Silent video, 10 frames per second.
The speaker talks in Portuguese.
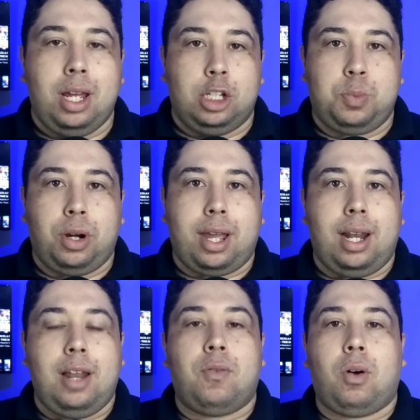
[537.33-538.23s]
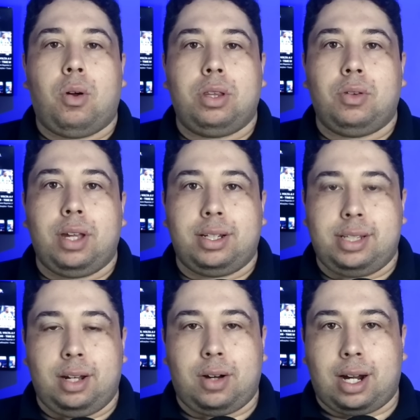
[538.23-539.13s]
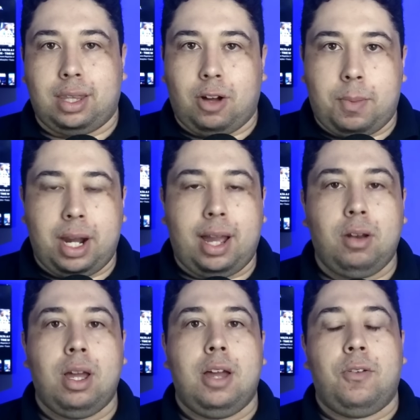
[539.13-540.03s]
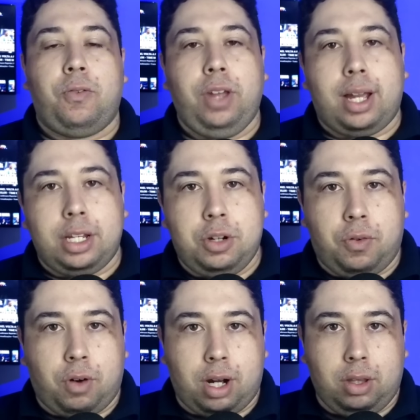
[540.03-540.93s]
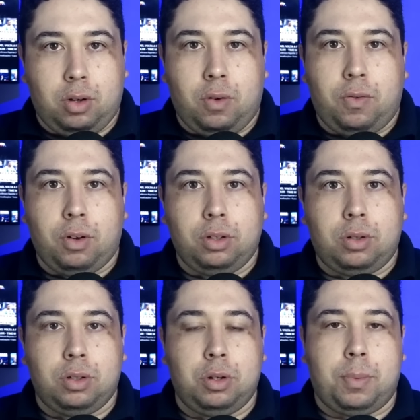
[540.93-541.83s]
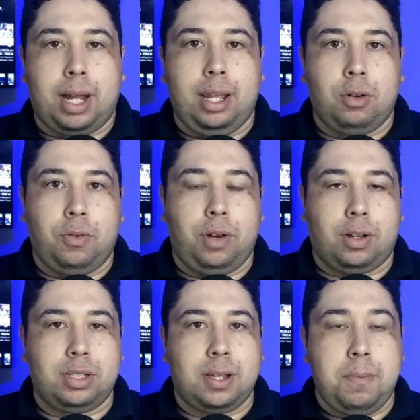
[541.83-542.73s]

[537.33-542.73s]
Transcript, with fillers: Isso porque ele levou ontem o terceiro cartão amarelo, fica de fora do confronto contra o Bahia no final de